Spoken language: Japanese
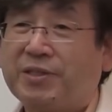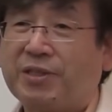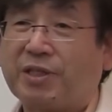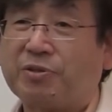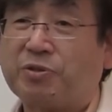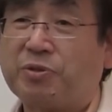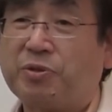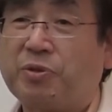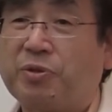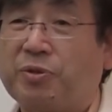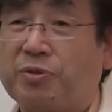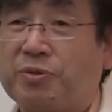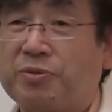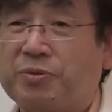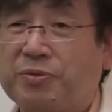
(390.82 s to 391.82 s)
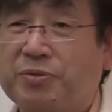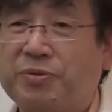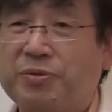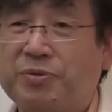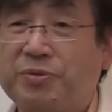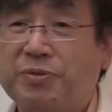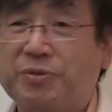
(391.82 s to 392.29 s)
からそれを
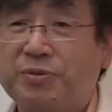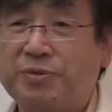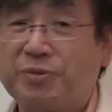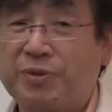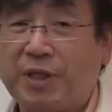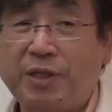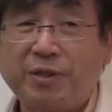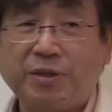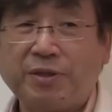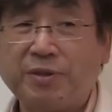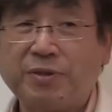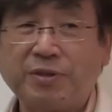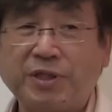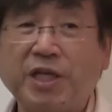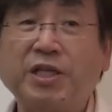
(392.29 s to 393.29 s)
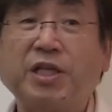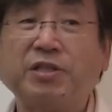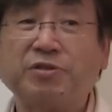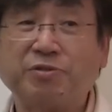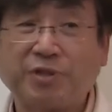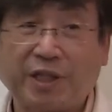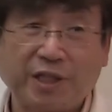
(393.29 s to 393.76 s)
ね宣
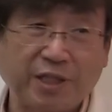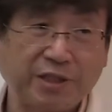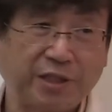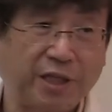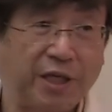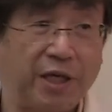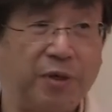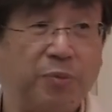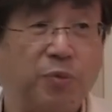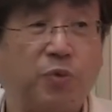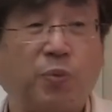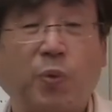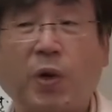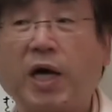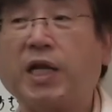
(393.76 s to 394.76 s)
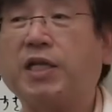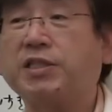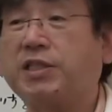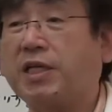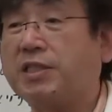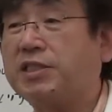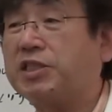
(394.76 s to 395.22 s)
伝する形で僕も
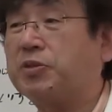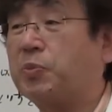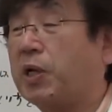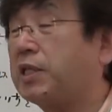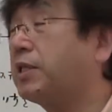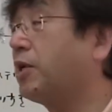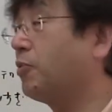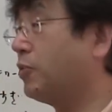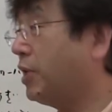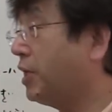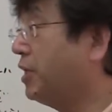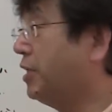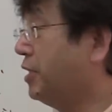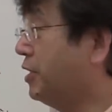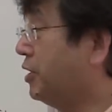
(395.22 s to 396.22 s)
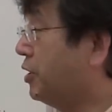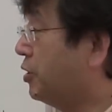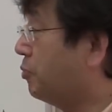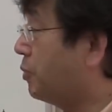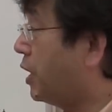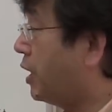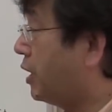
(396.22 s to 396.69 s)
話した時期もあったので
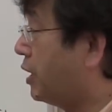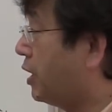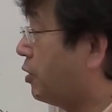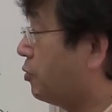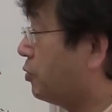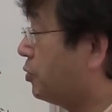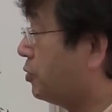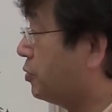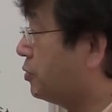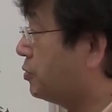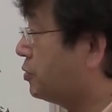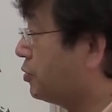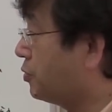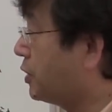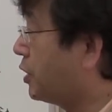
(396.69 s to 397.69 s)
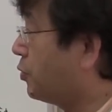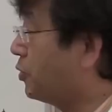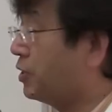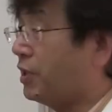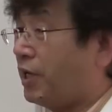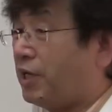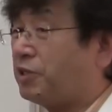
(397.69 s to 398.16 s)
まああのそんな
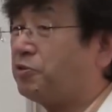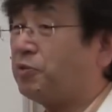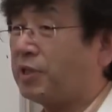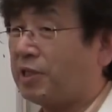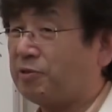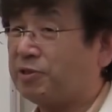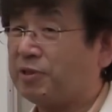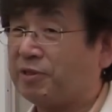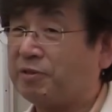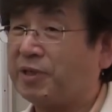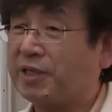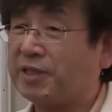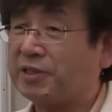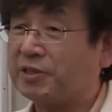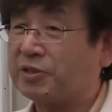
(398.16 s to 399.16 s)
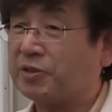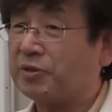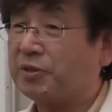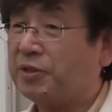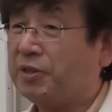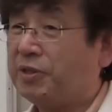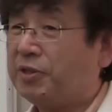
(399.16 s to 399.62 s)
に偉そうな顔しては言えないんですけ
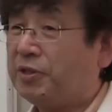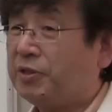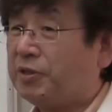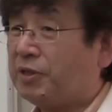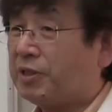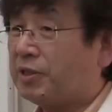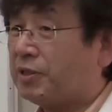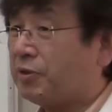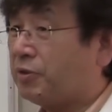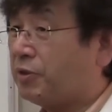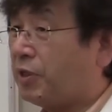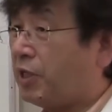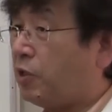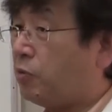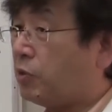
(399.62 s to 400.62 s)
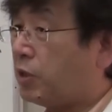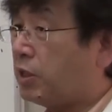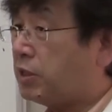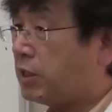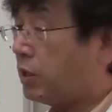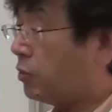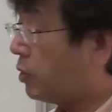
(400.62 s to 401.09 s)
ど栄養的
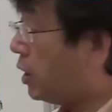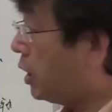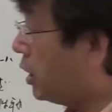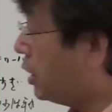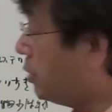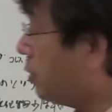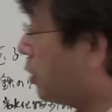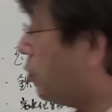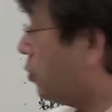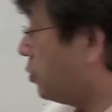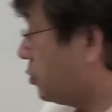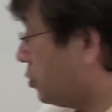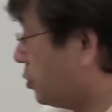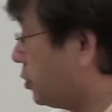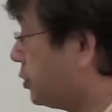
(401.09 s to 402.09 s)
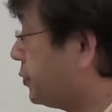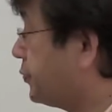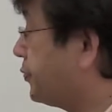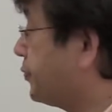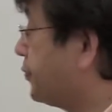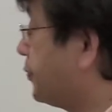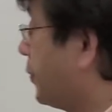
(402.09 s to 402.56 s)
にちゃんと考えればこういうことです
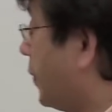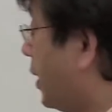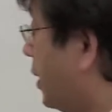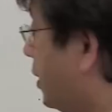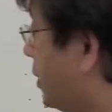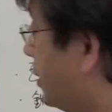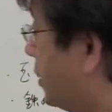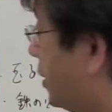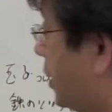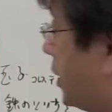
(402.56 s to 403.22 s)
だ